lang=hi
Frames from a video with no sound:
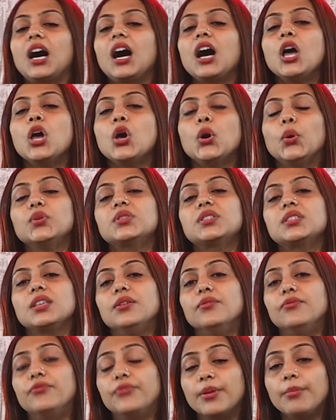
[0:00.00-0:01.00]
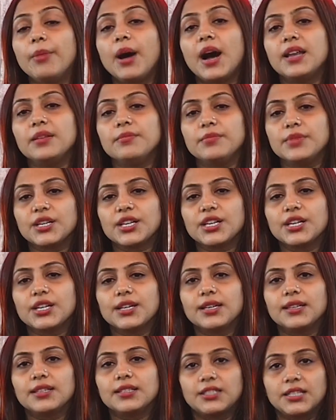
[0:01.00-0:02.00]
था उस विमान में
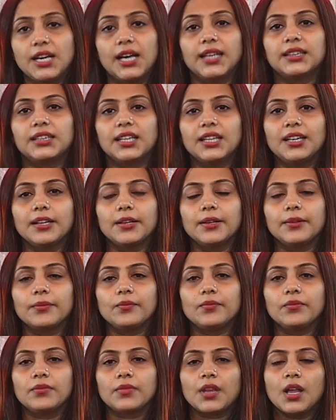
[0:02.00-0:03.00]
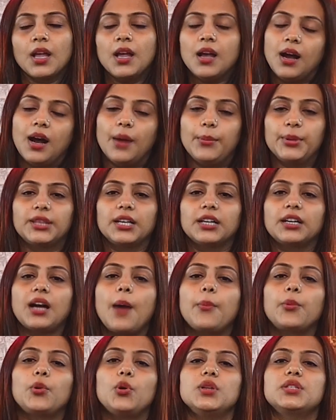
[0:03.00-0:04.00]
जानते हैं अभी तक
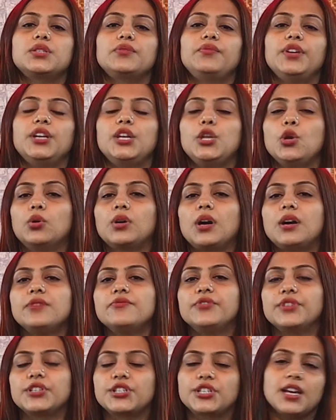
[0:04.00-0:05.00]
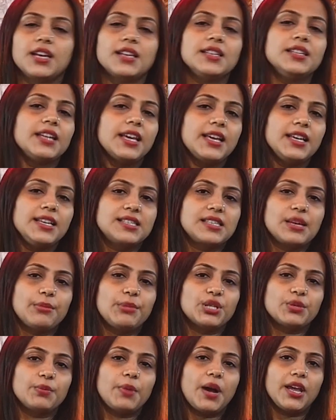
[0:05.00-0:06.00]
आपको इस वीडियो का विषय नहीं
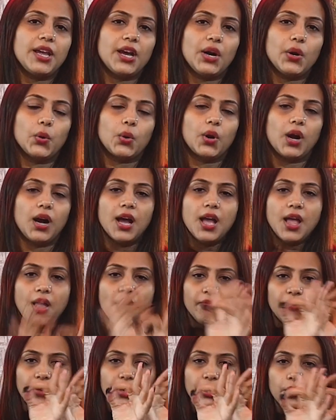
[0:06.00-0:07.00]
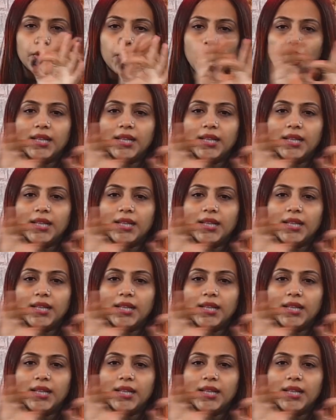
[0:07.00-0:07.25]
समझ में आया होगा वीडियो को